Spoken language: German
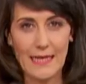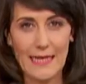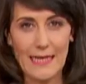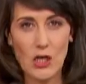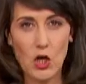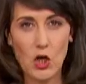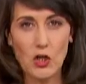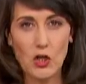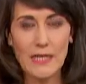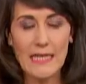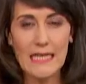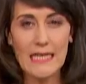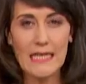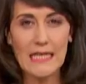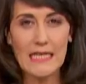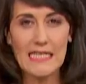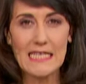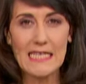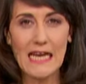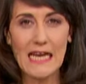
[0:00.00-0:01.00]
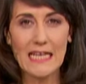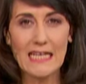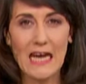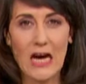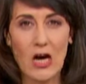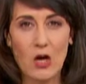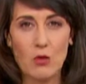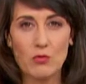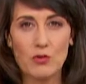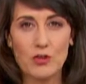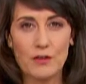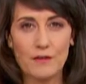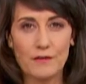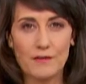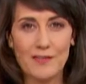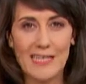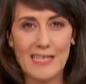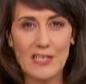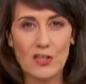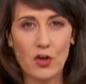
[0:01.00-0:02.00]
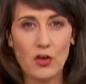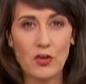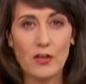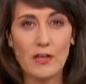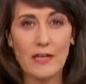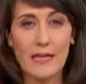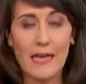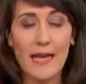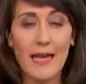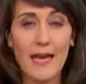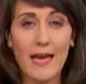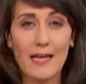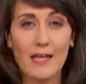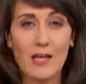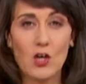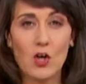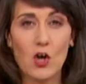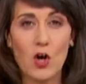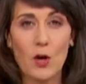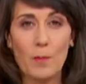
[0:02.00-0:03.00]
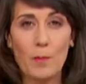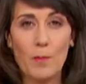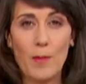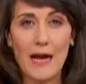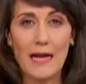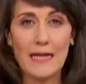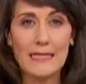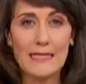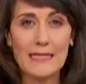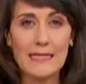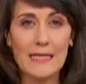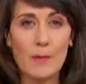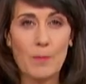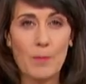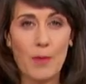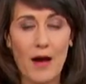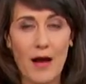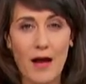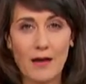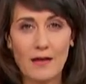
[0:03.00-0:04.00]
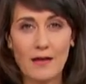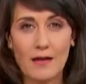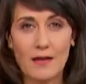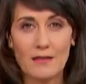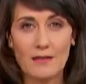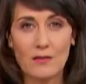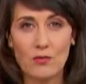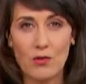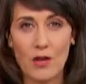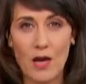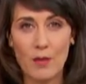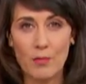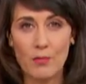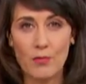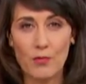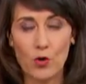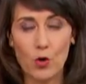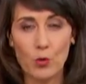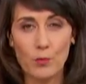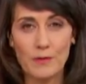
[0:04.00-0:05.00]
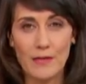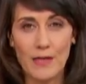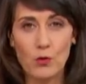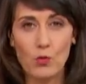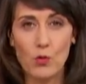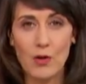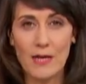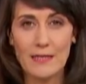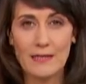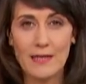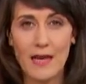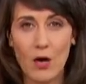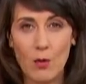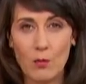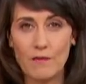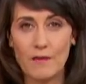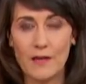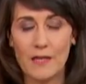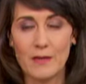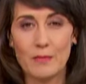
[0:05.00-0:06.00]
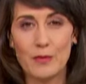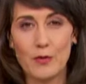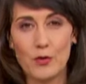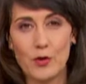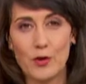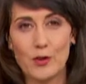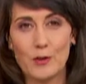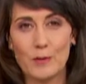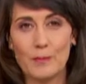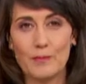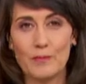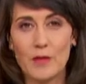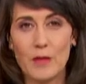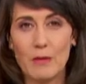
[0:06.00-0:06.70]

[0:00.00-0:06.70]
Noch nie ist ein Raumschiff der Sonne näher gekommen als die Parker Solar Probe der US-Raumfahrtbehörde.